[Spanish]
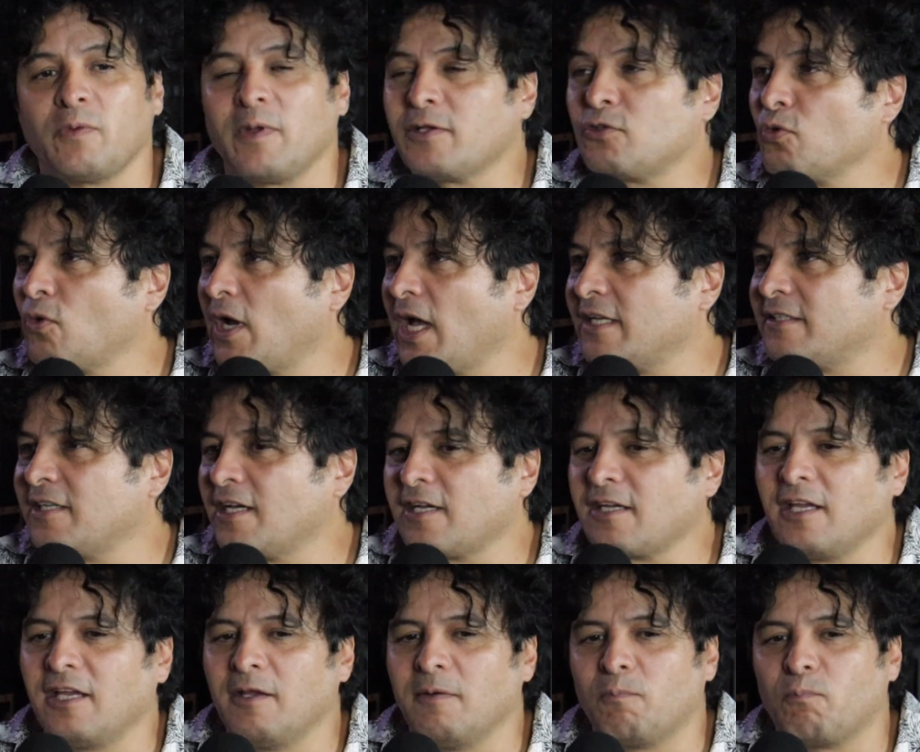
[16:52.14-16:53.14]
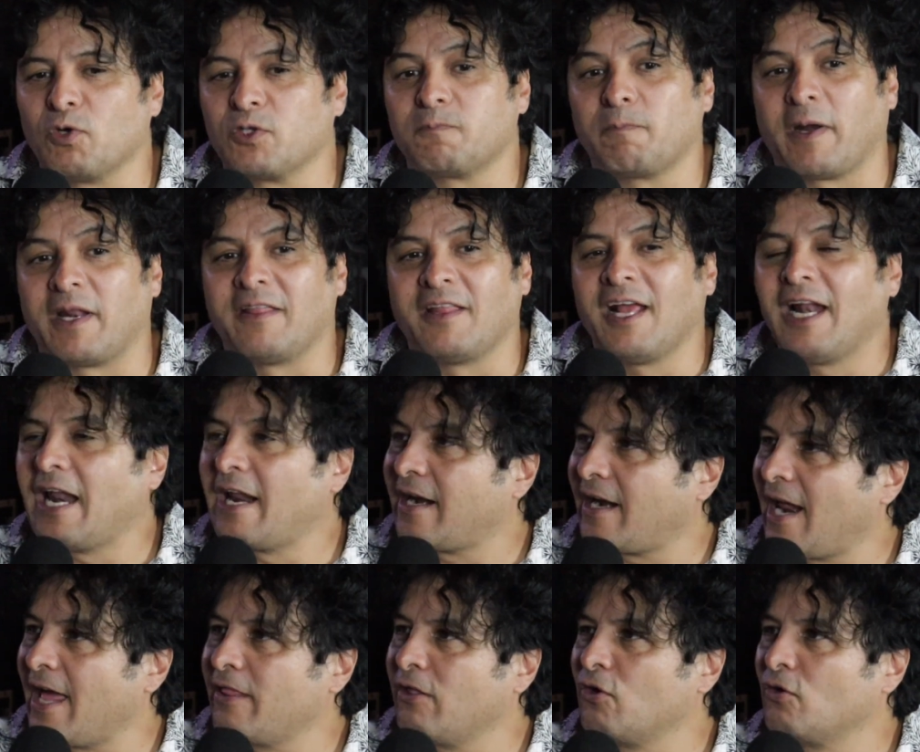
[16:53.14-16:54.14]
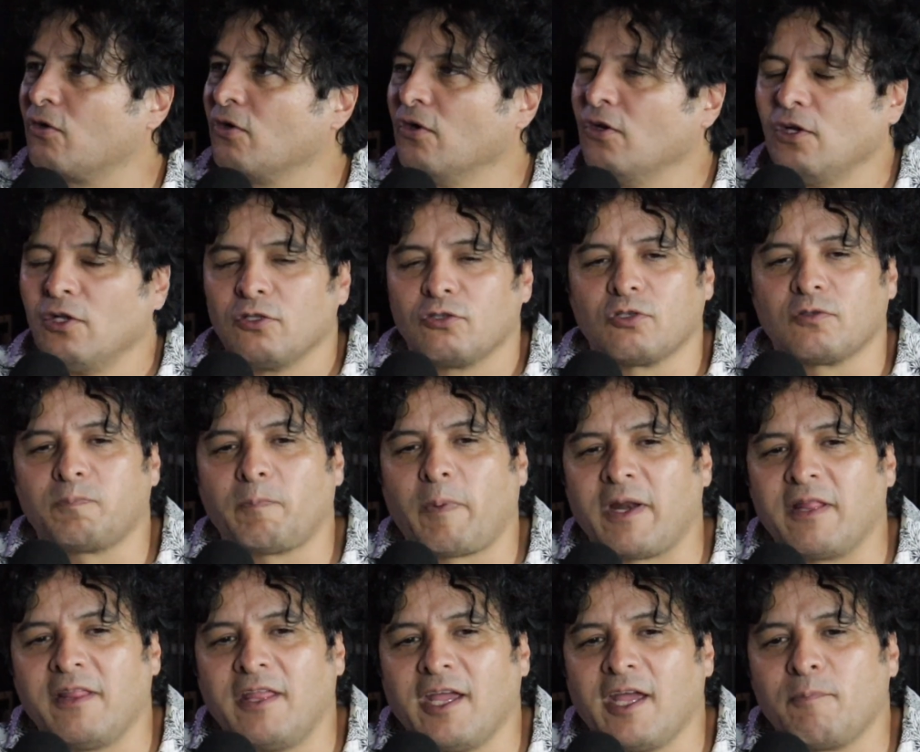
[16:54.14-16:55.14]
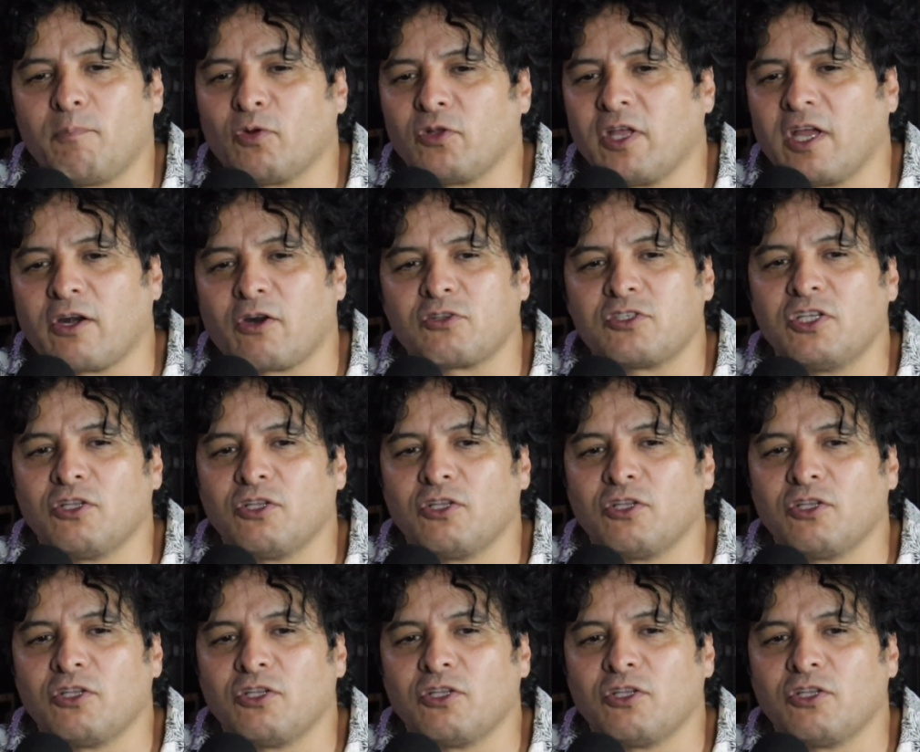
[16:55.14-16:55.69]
me iba a su casa y pues prendía la radio. Entonces prendía y ponía Rock